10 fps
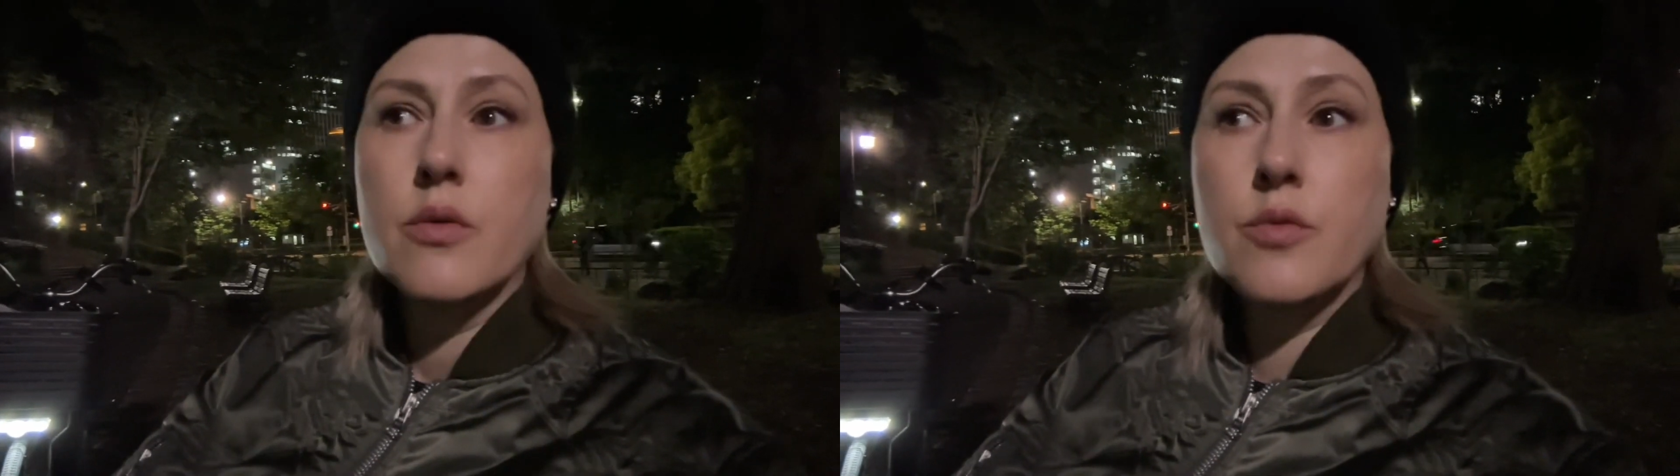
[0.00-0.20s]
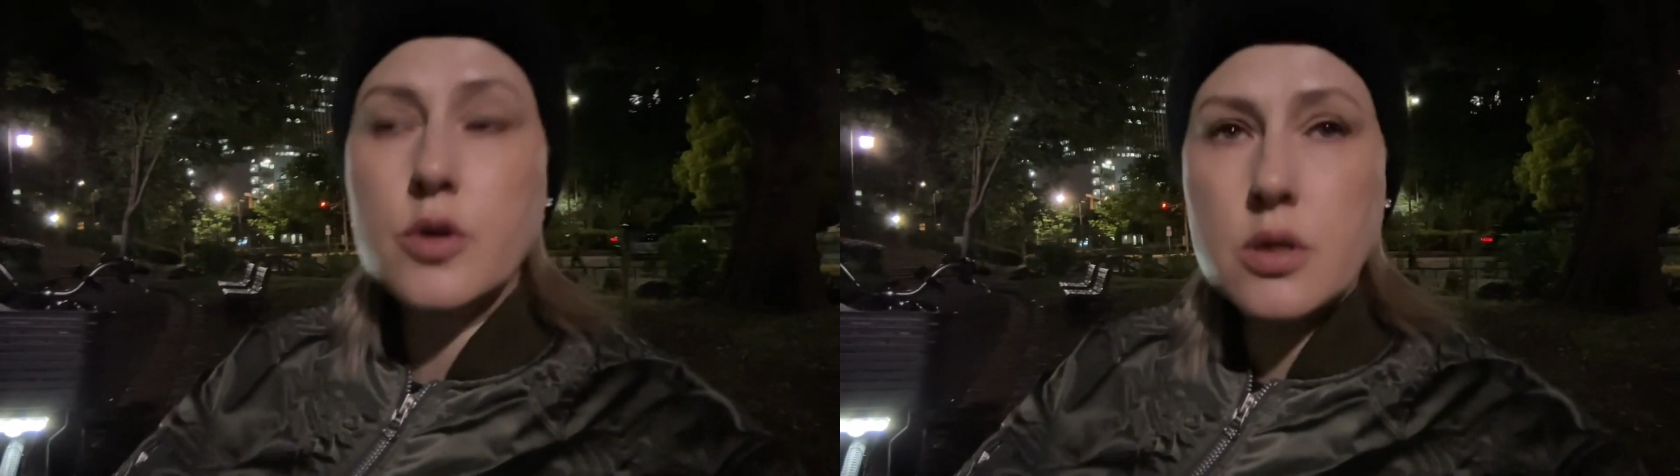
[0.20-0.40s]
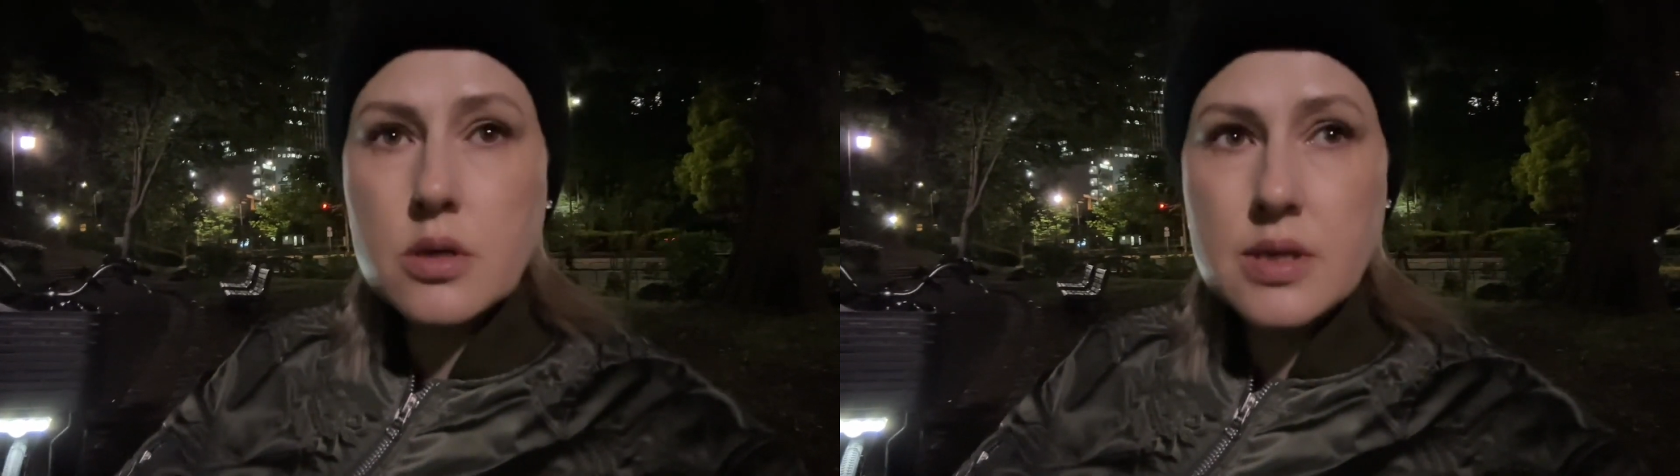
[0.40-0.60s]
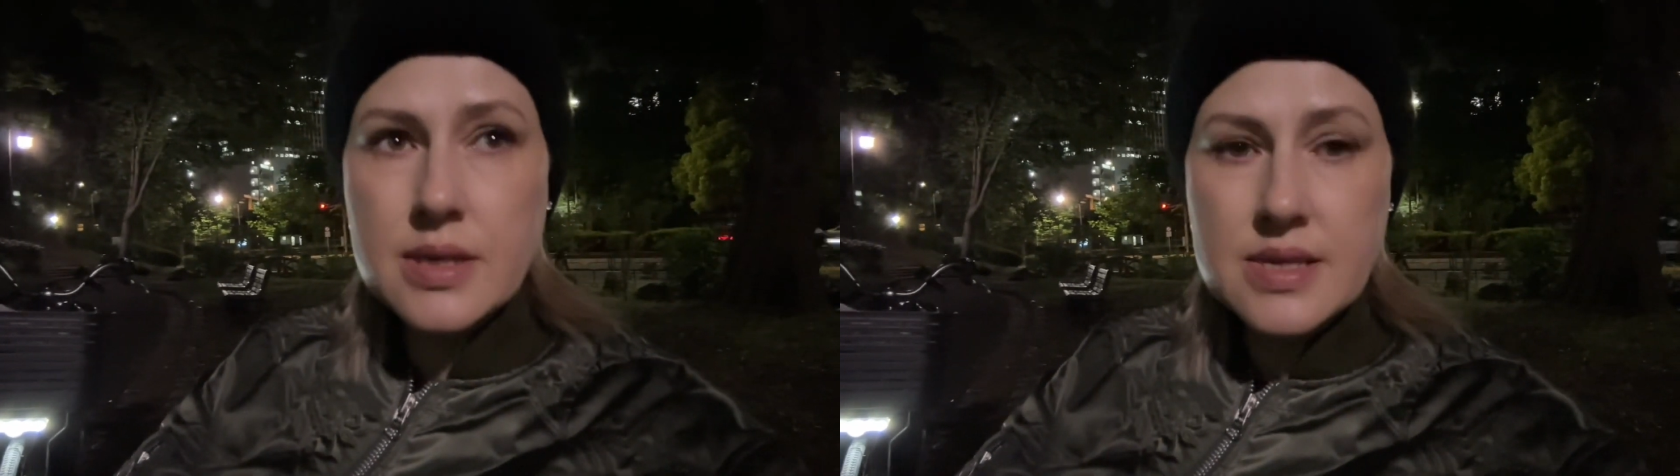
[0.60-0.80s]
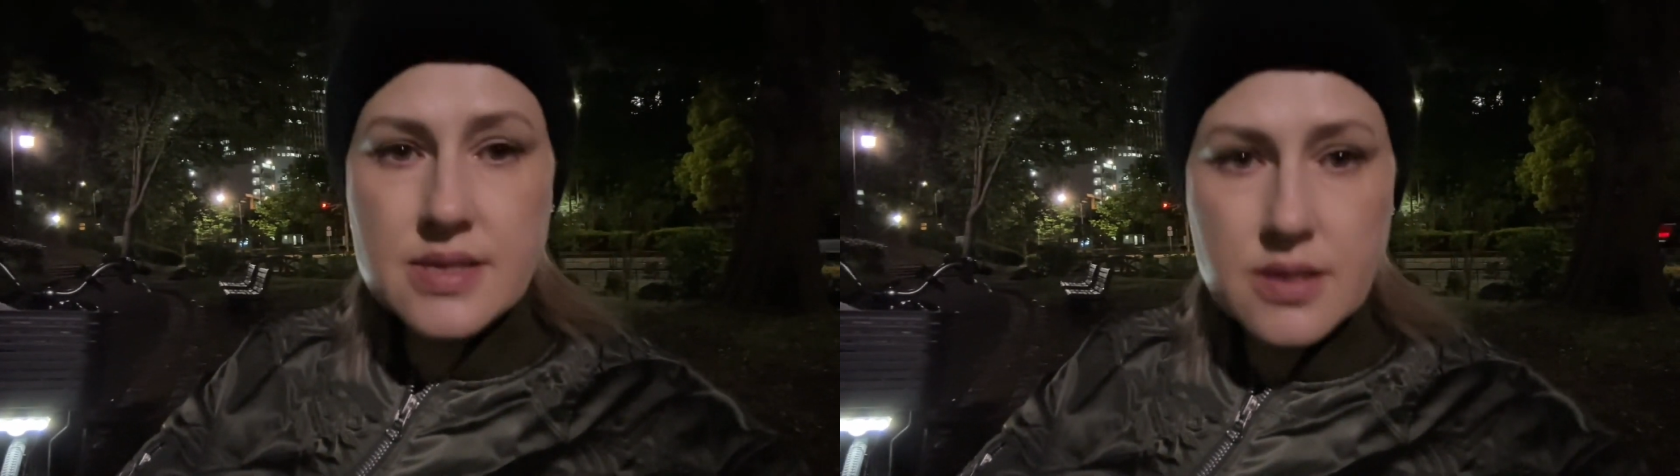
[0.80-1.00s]
Вот
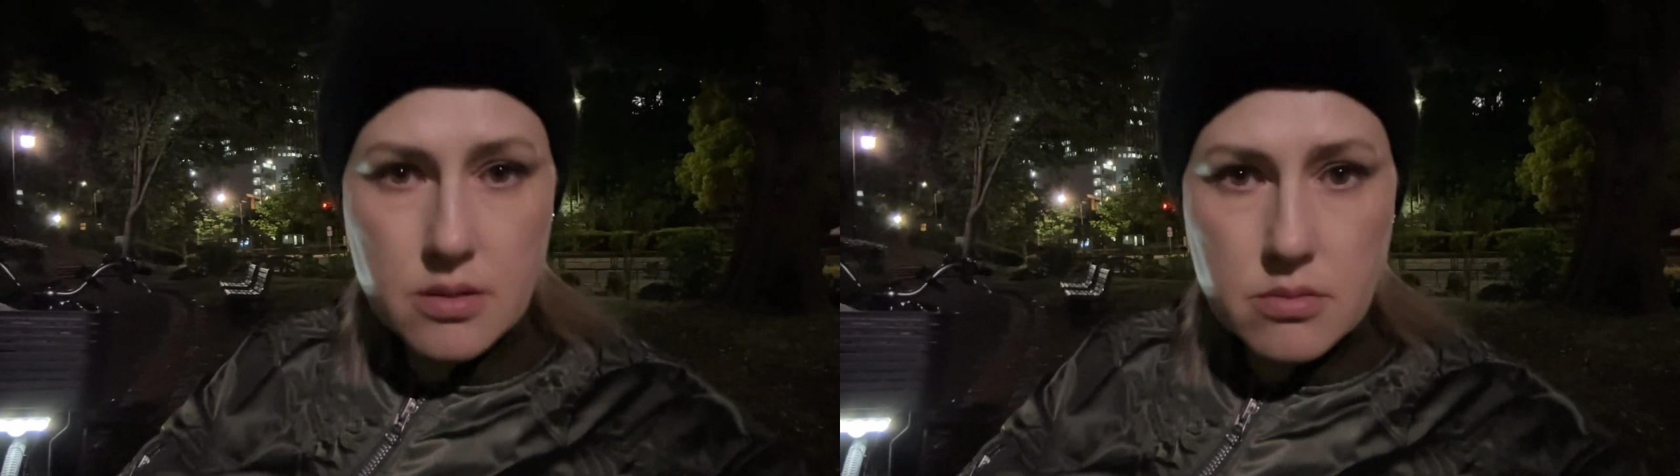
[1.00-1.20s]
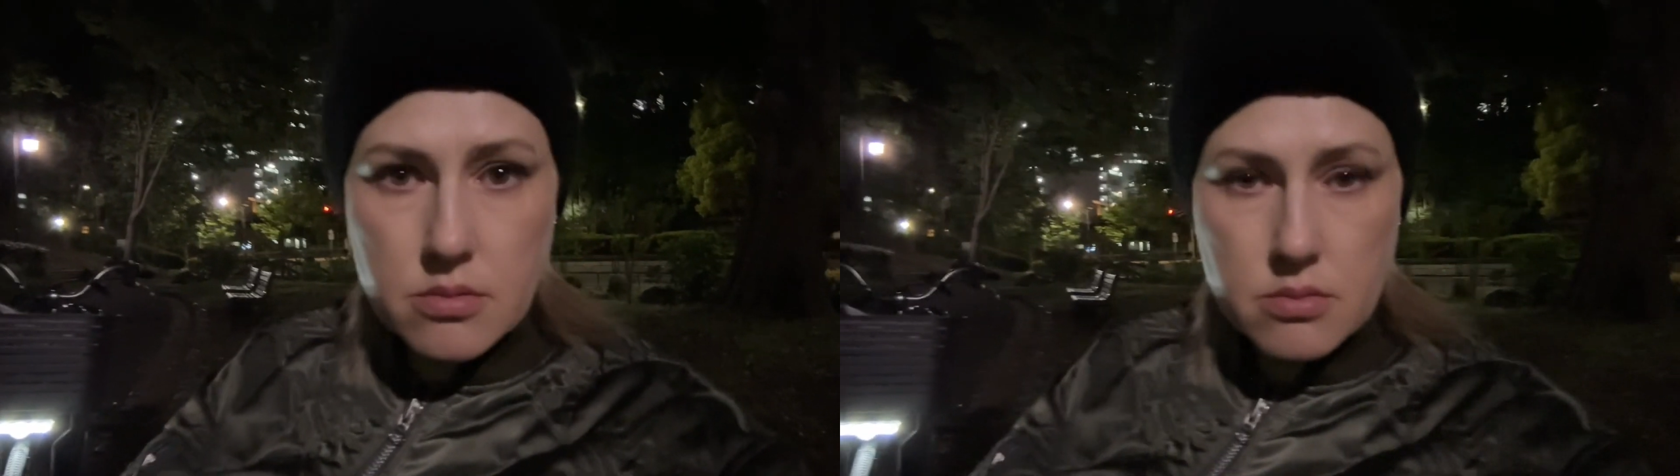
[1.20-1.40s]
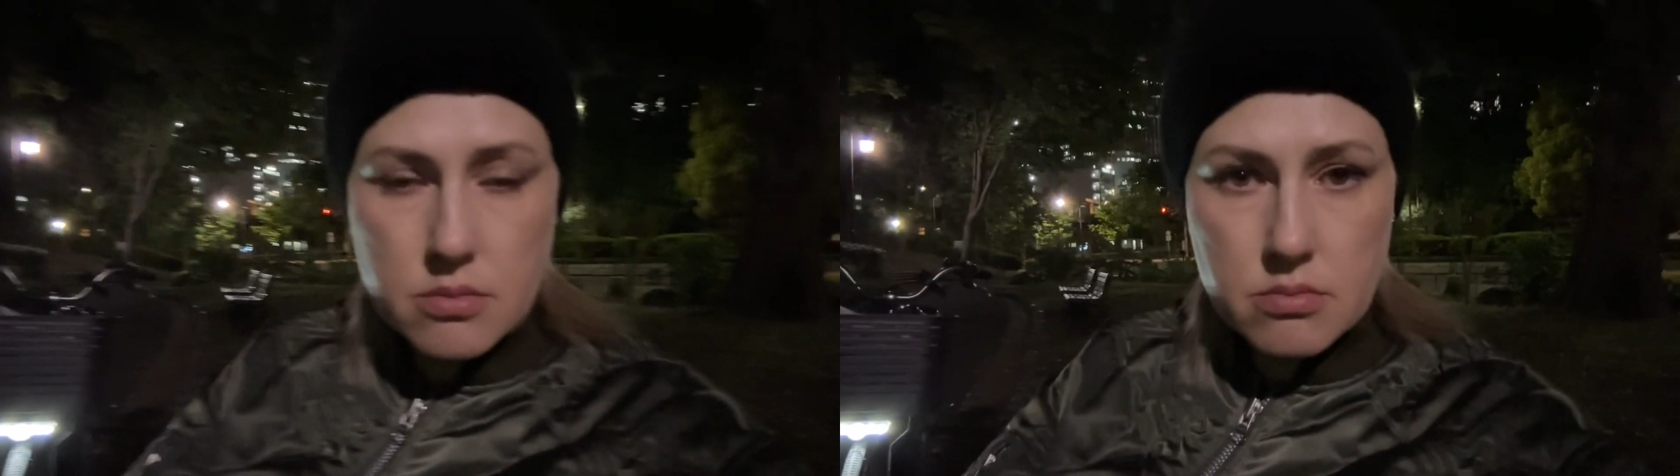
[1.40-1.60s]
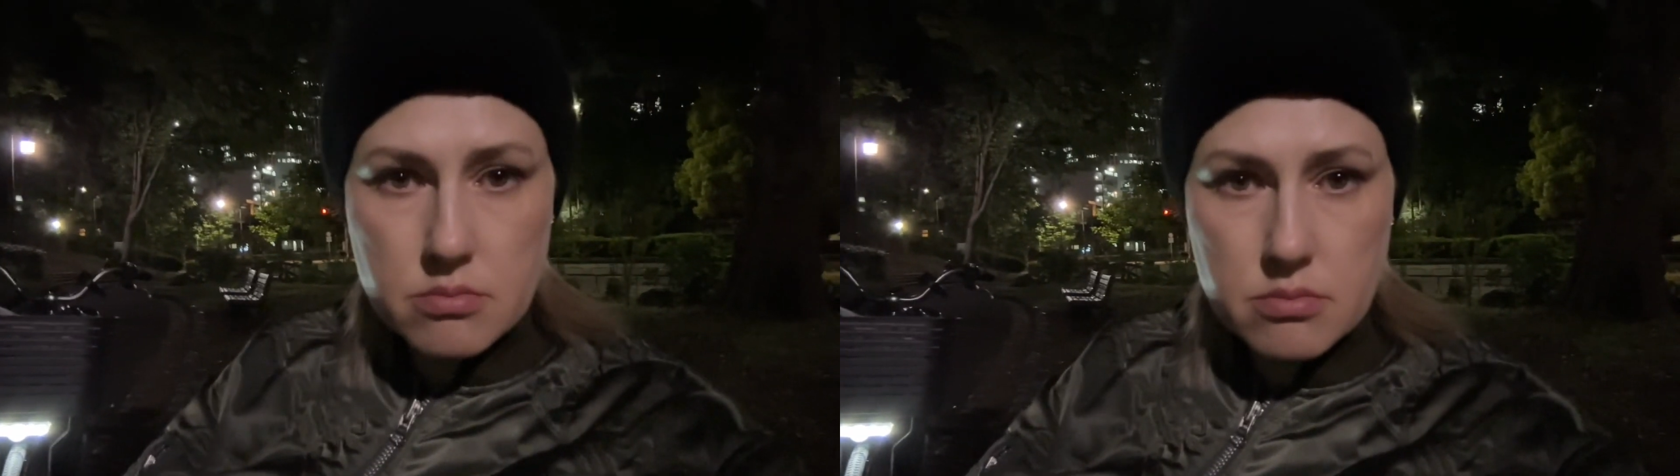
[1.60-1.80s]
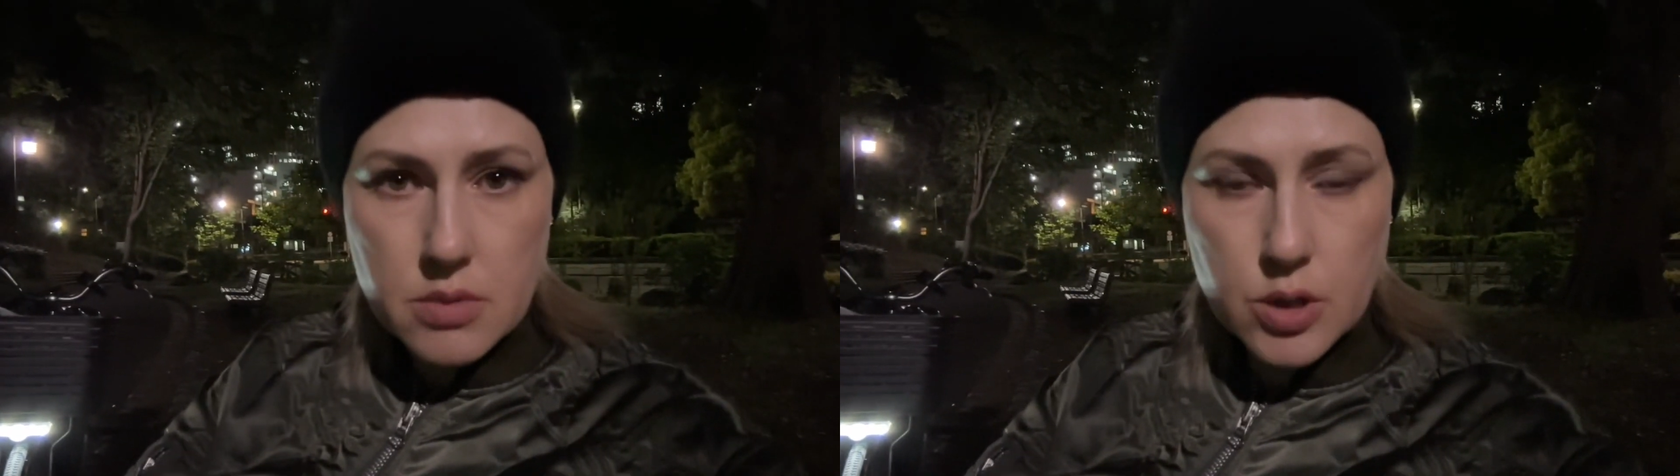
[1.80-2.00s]
Нисин, в